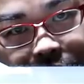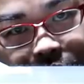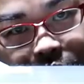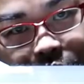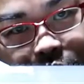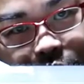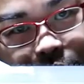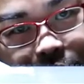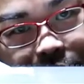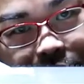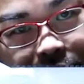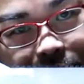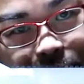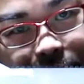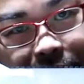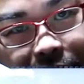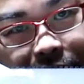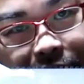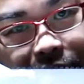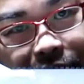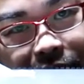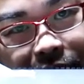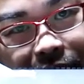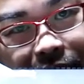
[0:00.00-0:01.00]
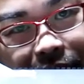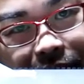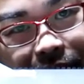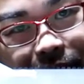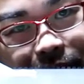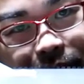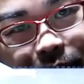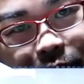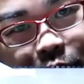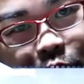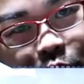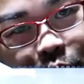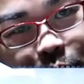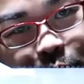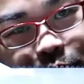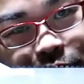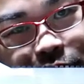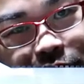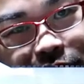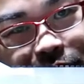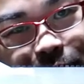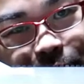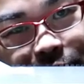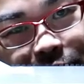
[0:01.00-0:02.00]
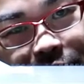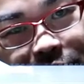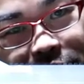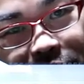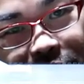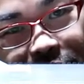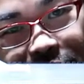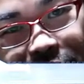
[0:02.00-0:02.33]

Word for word: い、というわけでまあこれもせずまたジャ